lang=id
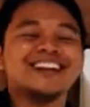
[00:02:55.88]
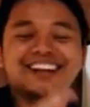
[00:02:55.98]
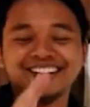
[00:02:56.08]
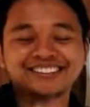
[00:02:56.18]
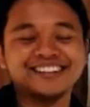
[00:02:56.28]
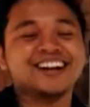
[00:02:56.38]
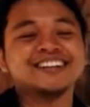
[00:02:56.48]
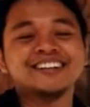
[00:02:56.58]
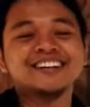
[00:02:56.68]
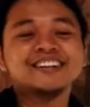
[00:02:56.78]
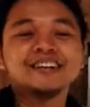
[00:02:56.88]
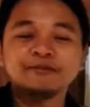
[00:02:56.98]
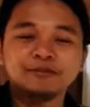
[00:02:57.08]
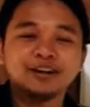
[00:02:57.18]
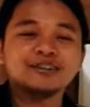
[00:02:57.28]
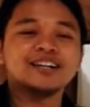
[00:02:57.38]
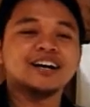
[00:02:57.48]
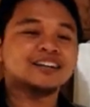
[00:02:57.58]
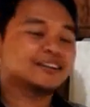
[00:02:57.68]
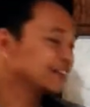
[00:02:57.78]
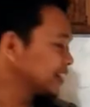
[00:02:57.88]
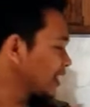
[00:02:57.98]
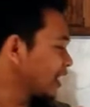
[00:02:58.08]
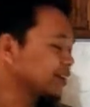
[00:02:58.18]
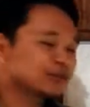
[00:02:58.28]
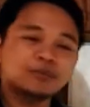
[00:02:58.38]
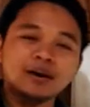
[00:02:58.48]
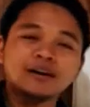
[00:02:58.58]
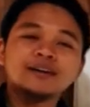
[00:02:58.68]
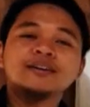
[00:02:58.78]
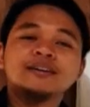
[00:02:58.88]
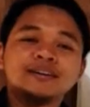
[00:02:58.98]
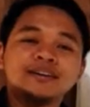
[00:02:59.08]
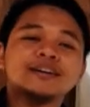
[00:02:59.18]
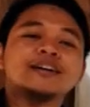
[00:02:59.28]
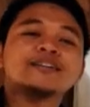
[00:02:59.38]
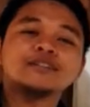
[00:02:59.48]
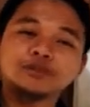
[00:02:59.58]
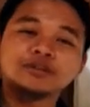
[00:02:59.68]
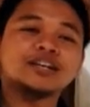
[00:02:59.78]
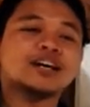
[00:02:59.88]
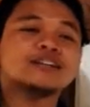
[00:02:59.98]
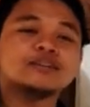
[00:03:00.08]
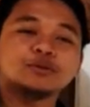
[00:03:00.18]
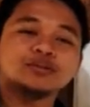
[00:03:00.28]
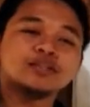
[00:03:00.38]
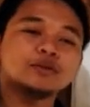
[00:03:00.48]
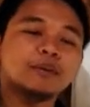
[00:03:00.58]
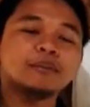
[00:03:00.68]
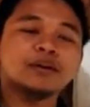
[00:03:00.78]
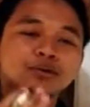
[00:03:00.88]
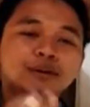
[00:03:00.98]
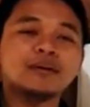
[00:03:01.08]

Sana, tenang aja. Bukan kuliah. Ini kita akan coba uh, diskusi ya, diskusi coba merenung